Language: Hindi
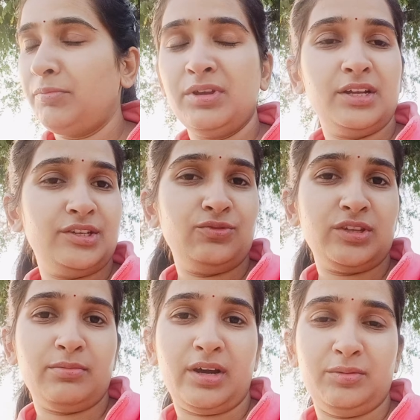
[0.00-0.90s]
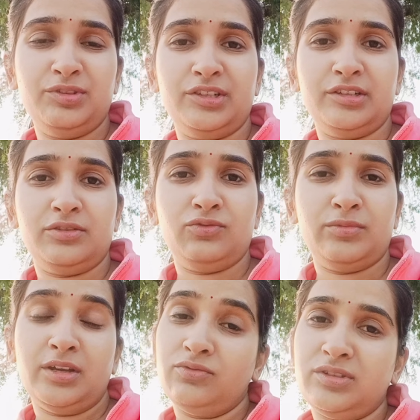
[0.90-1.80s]
मम्मी आ जाए उसके बाद भी चल जाती
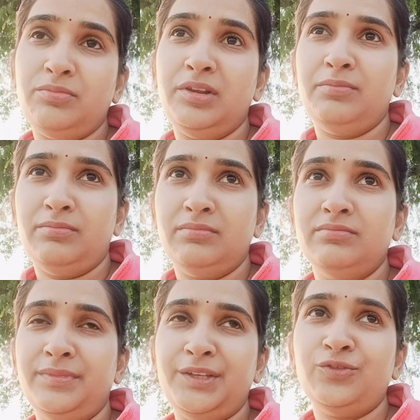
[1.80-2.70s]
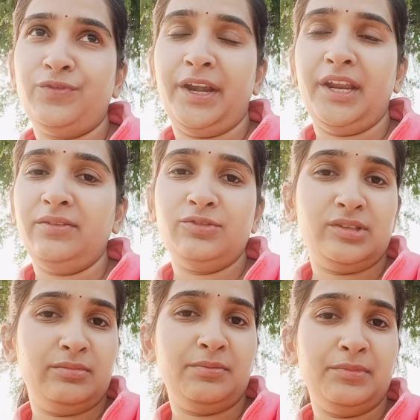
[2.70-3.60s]
हूँ मैं उससे मिल मेरी जो फ्रेंड आई हुई है
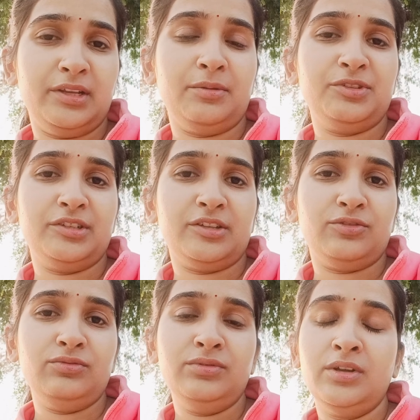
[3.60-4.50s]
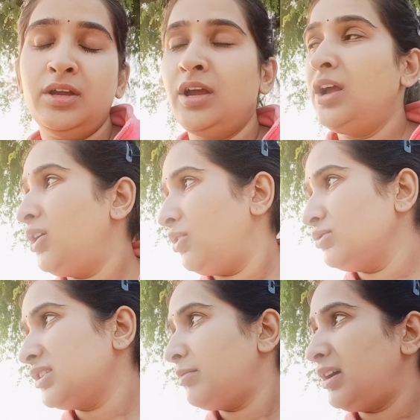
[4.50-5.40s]
उससे मैं मिल के भी चल जाती हूँ
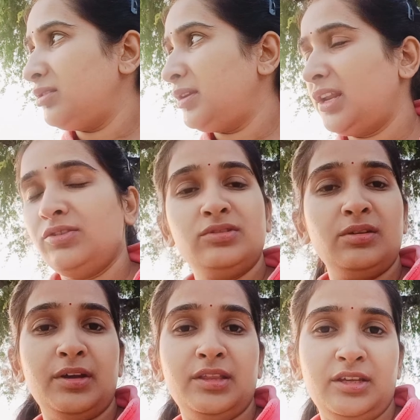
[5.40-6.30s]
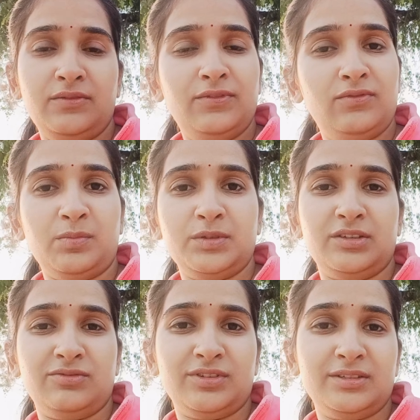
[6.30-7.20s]
उसके बाद मैं नानी को सामान दे के फिर
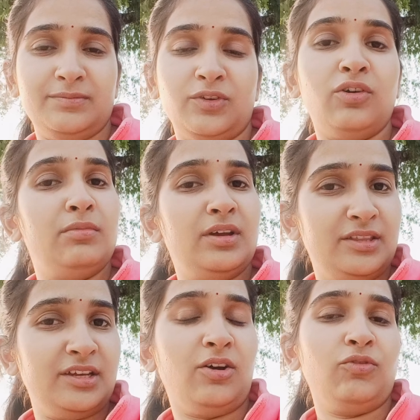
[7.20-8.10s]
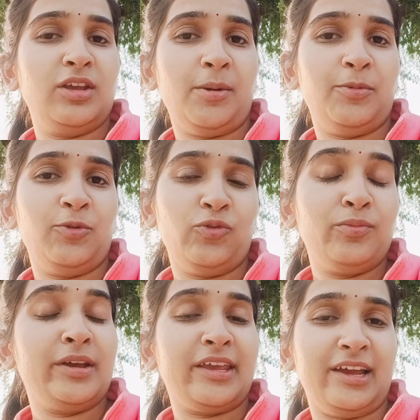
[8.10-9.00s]
वापस आ जाती हूँ और मैं दिखाऊंगी आप लोगों
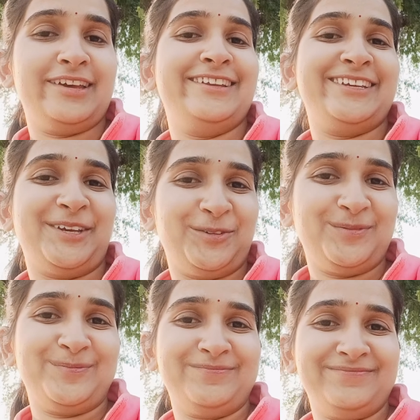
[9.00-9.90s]
को मैं क्या खिला